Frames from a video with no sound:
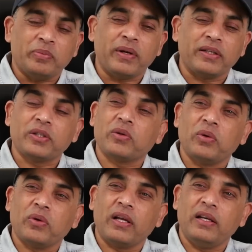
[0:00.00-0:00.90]
ఆ
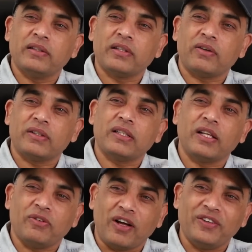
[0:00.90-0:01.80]
ప్రేక్షకులోకి వెళ్ళిన తర్వాత
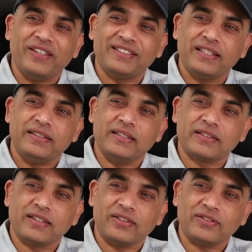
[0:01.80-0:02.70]
దాన్ని వాళ్ళు డిసైడ్
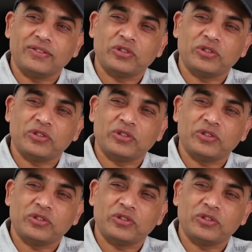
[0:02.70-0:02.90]
చేస్తారు